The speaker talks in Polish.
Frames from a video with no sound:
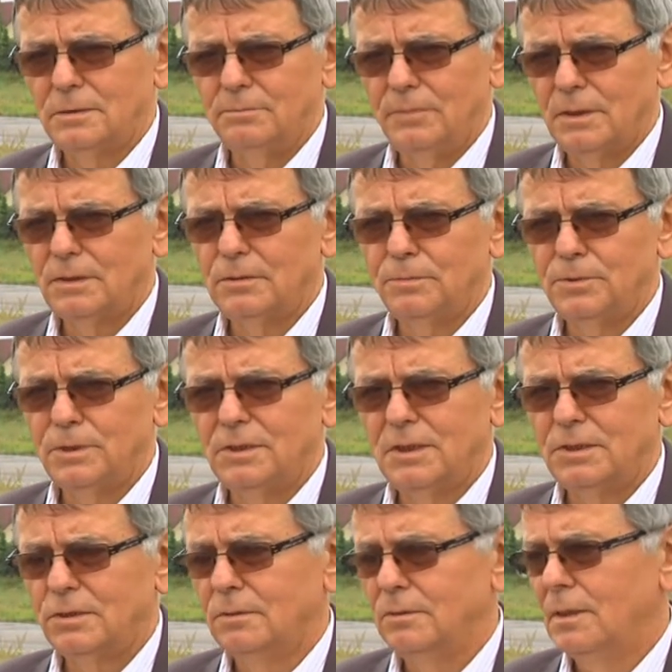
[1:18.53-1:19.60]
miasto
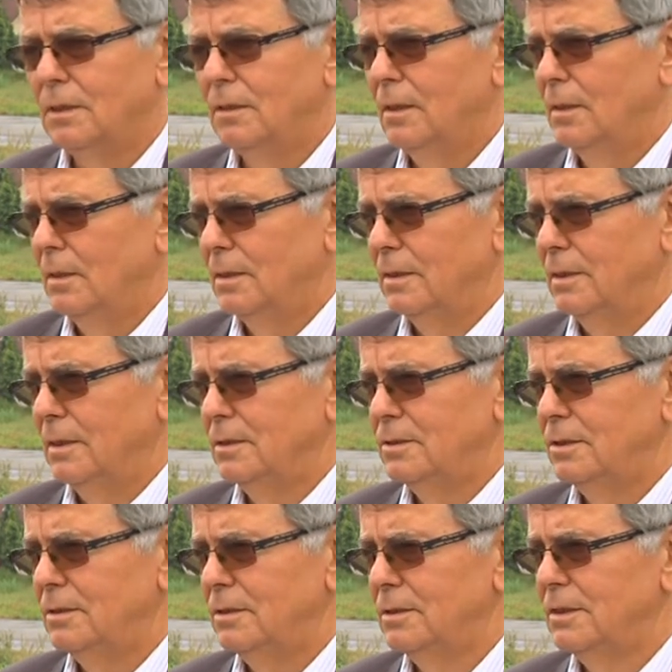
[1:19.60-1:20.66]
przeznaczyło na
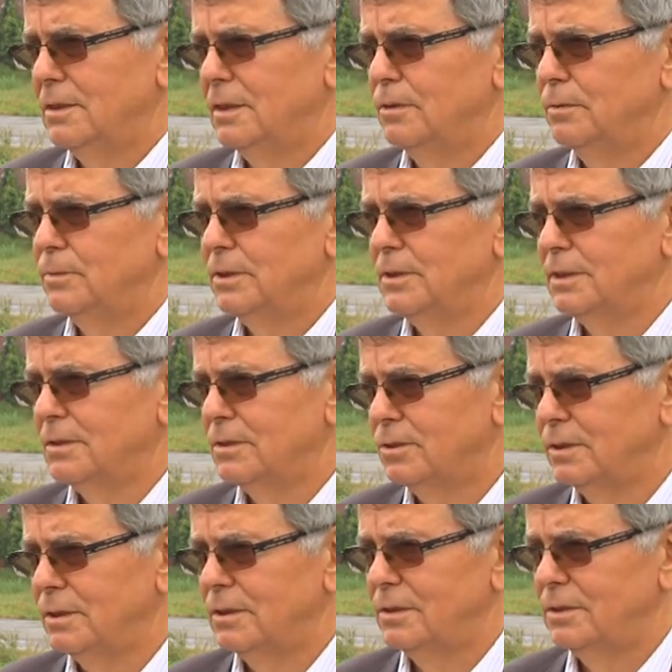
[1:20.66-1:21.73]
dzielnicy Niedobczyce
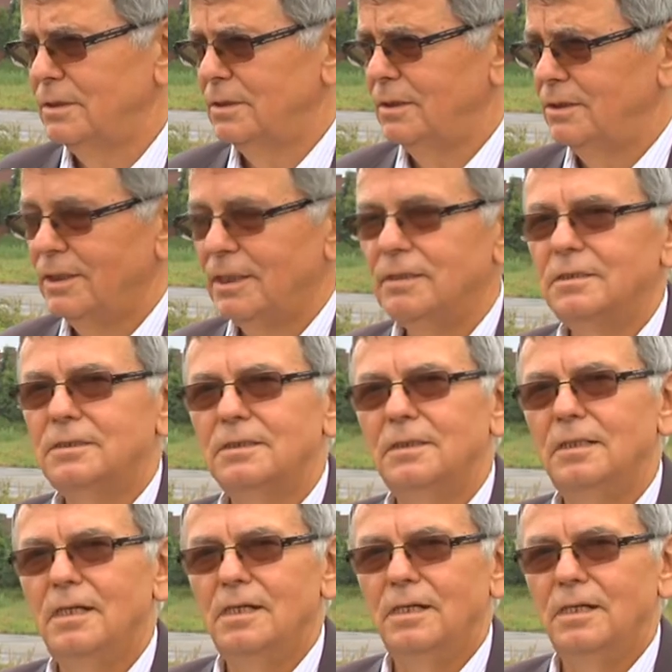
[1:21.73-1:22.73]
140 tysięcy